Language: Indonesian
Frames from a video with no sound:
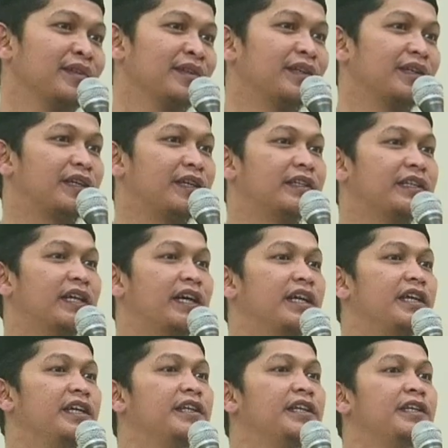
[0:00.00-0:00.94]
kita
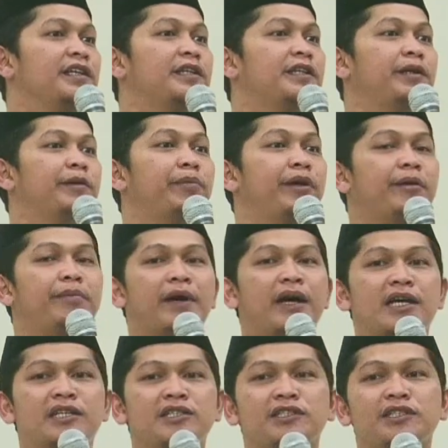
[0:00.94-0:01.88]
ini
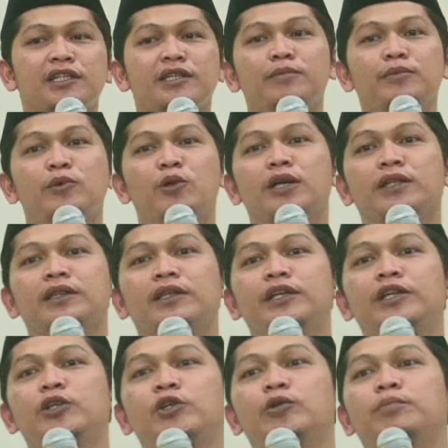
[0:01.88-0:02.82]
dibebasin buat
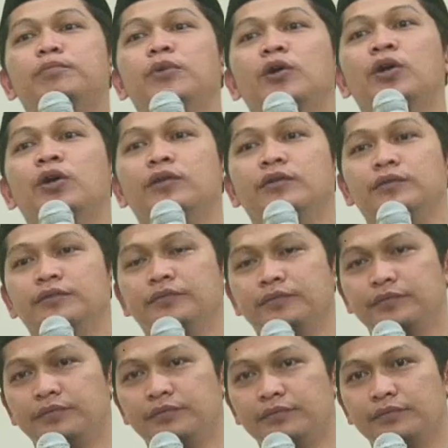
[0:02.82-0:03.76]
hidup bu
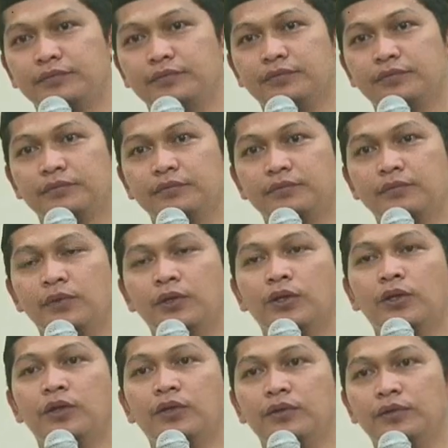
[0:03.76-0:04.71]
bu
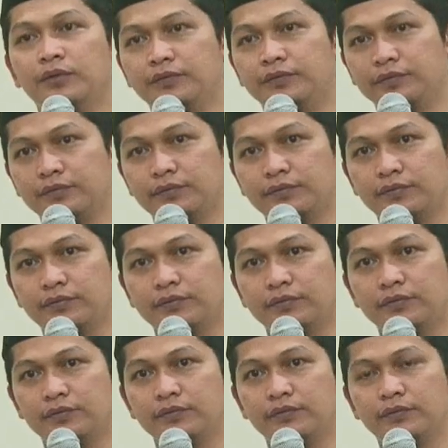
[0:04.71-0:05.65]

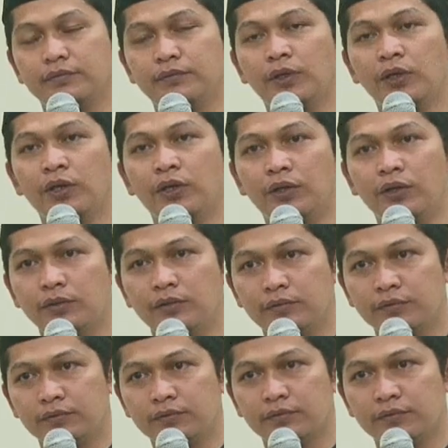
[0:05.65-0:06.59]
bu
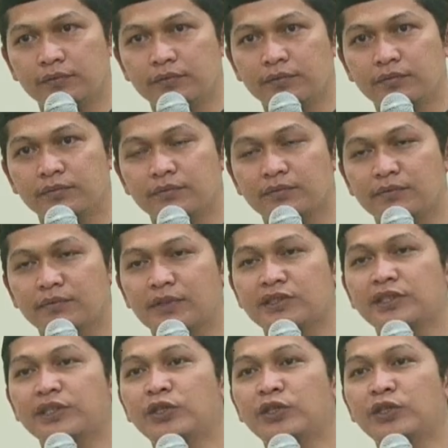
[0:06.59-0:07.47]
masih